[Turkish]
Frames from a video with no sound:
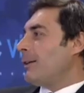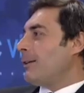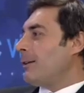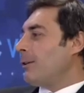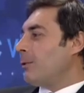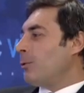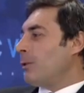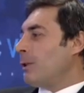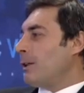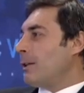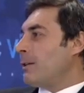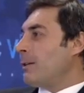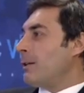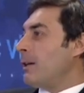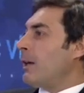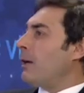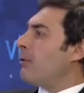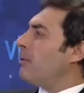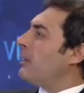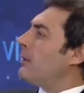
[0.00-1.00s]
Ee,
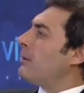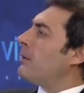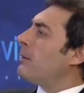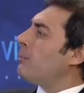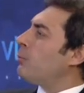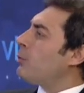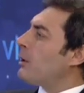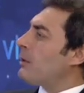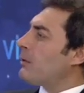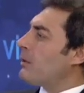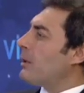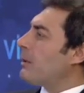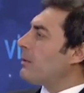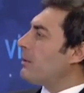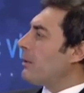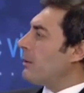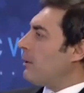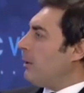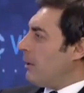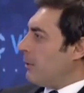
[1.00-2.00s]
dolayısıyla evlerinden bunları
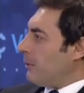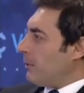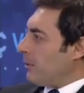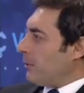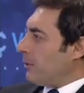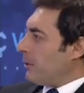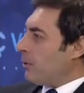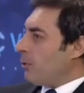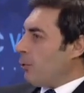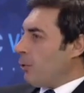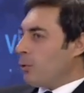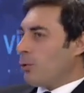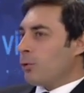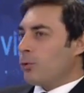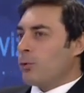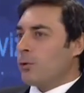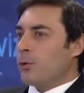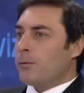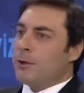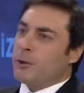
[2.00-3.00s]
tekrar aldırdık,
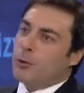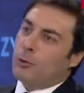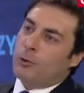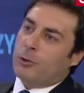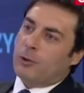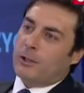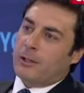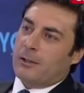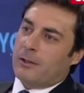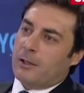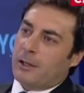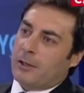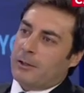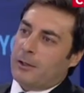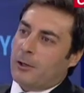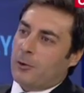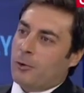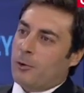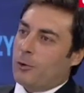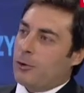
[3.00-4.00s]
okuttuk ve dönükleri
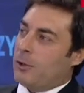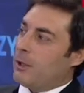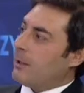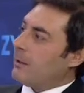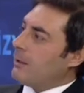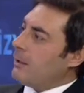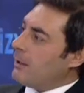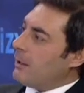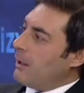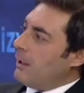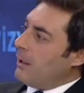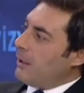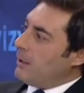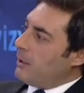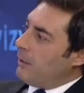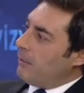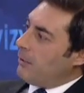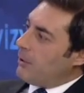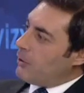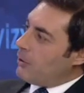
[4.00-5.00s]
tekrar gönderdik.
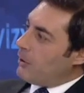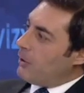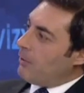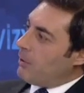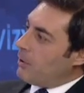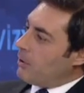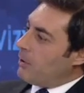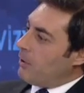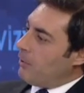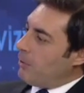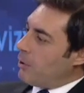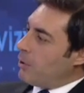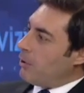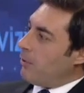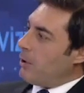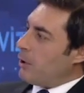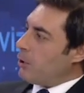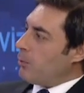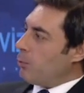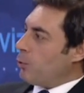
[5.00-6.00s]
Yavaş yavaş yavaş
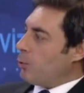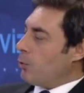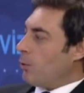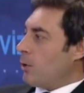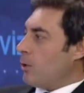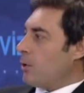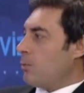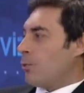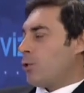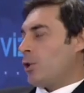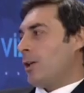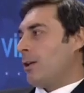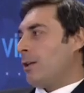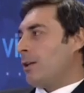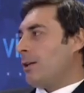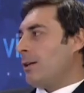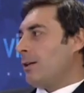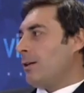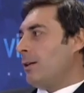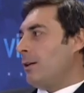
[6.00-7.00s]
yavaş bu süreci bu
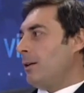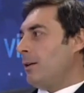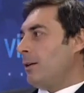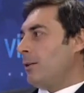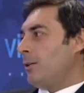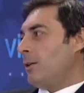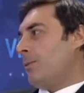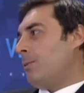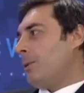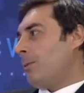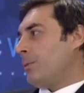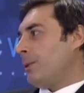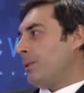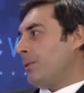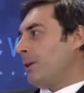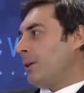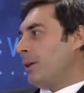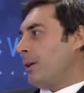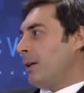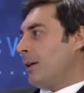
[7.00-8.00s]
şekilde
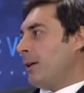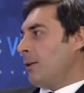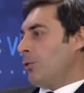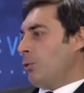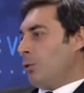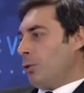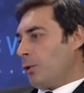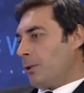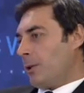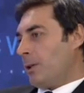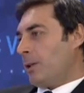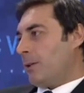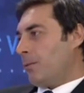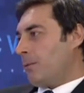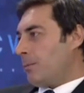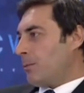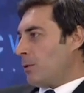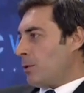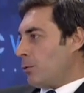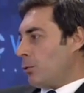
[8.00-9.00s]
tamamladık. Dört
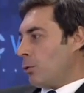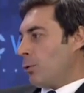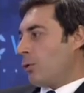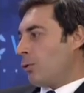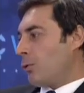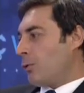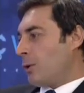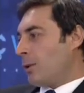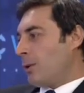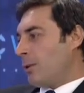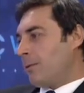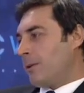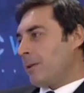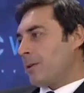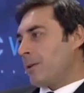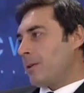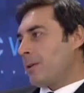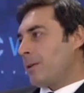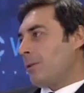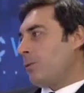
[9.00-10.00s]
hedefimizin dördüne de
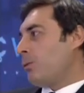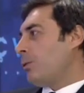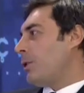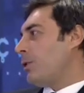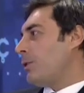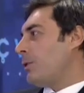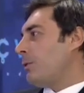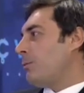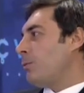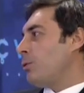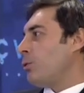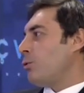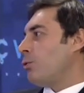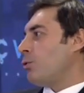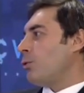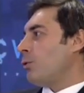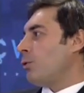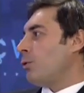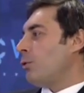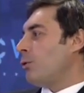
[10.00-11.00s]
fazlasıyla ulaştığımızı
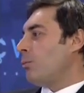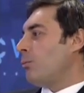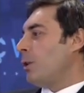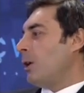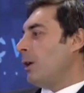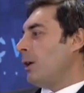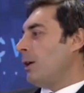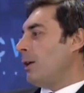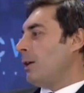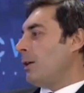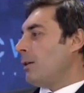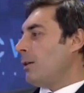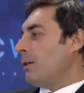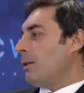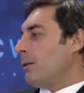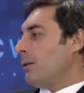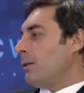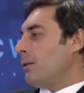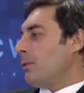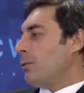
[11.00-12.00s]
düşünüyorum.
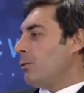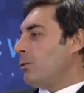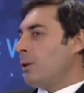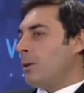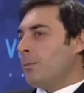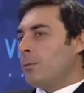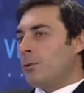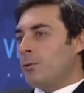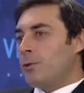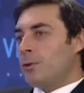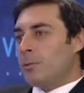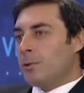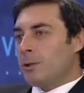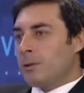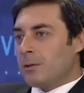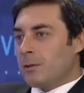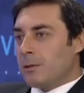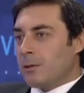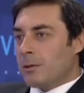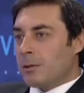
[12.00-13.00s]
Ee, Süleyman
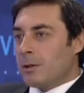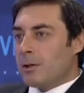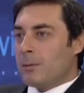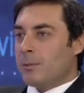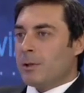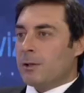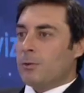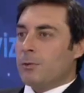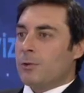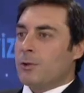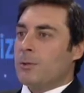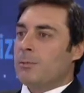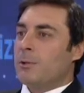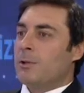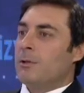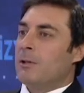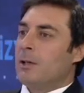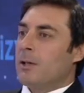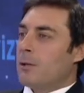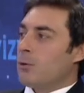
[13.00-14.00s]
Hocam'ın, kıymetli
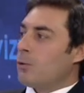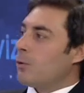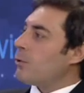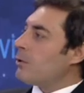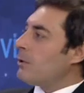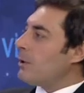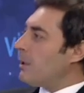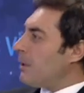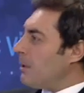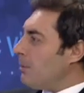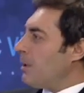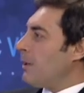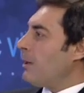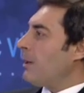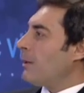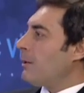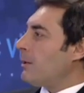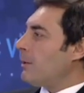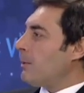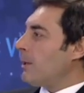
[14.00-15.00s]
hocamın sözlerine
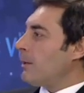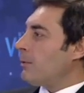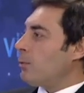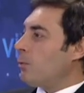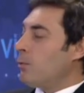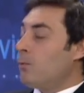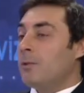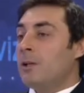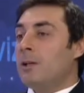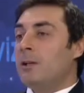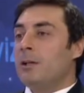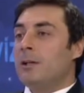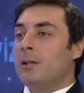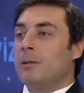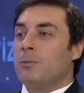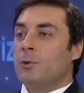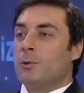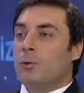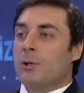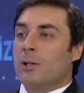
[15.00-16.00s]
binaen de ben tüm
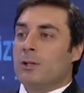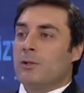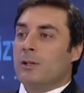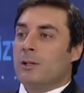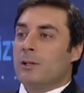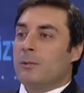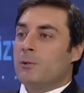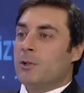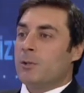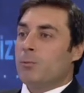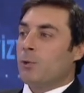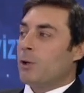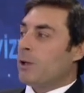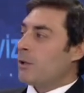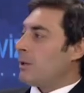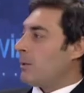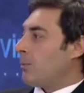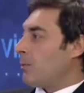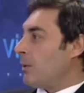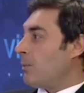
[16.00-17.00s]
velilerimize, öğrencilerimize bu
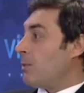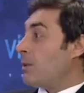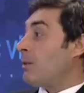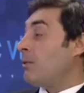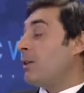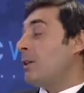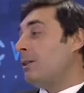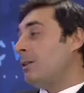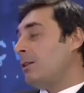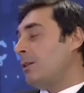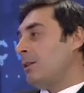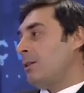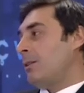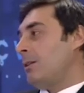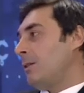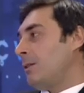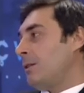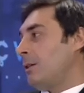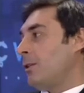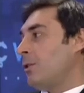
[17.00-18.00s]
anlamda bize verdikleri
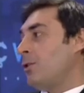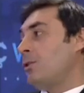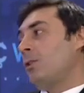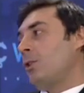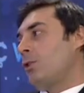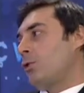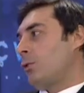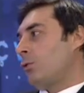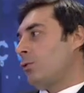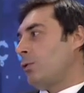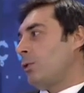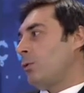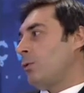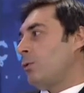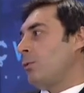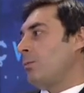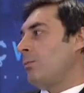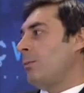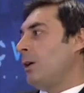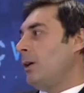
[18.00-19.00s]
destek için teşekkür
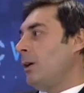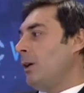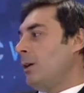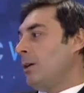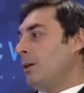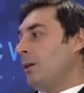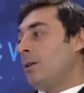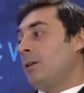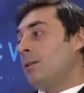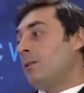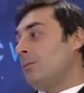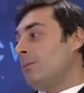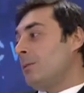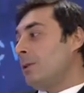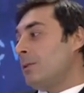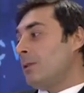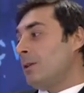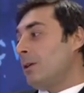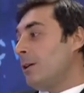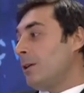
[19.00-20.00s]
ediyorum.
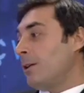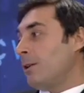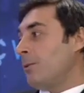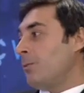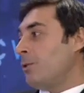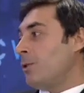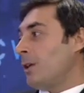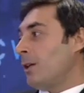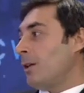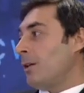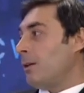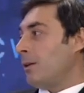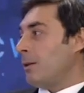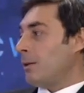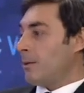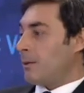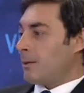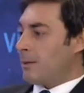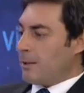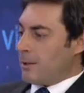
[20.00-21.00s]
İnanılmaz, harika bir
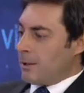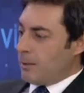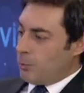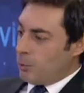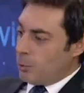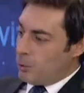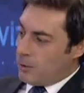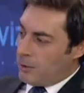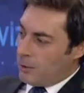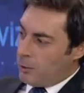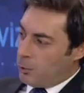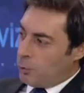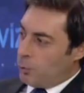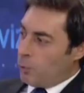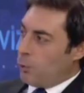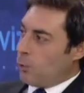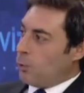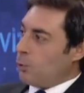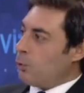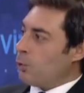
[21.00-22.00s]
şekilde siz yapıyorsanız
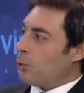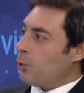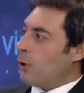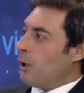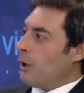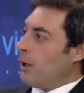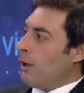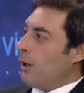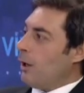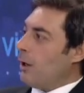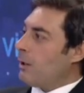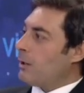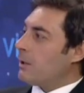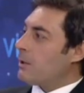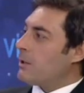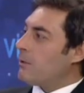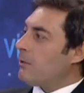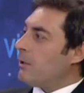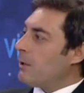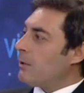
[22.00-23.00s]
doğrudur
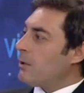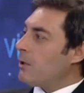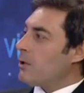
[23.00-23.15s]
algısı ve